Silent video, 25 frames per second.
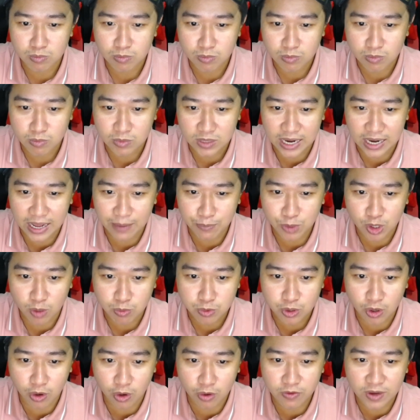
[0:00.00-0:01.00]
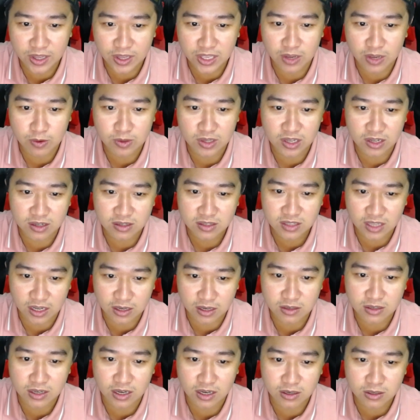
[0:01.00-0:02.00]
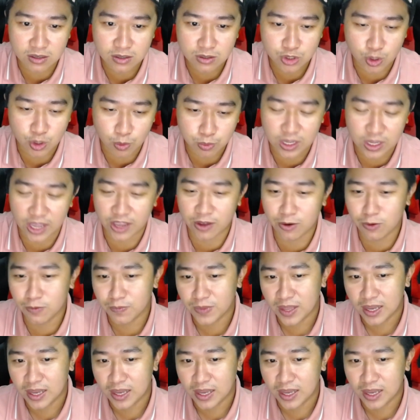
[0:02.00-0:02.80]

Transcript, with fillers: làm nhục tôi với nhiều những từ ngữ tục tiểu.